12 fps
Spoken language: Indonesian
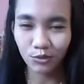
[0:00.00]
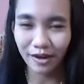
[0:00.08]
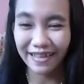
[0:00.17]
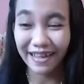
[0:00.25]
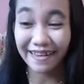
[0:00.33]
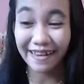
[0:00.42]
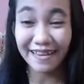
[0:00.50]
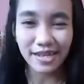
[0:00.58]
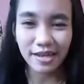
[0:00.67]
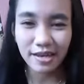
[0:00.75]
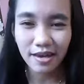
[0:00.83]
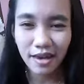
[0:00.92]
katanya
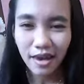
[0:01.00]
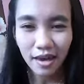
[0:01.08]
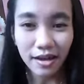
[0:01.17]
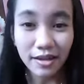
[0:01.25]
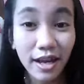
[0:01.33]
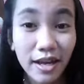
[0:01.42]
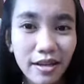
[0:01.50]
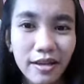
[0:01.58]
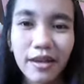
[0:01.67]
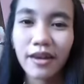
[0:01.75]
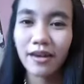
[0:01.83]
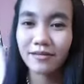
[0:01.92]
sih
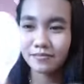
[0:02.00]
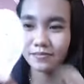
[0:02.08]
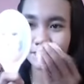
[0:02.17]
kata-katanya ya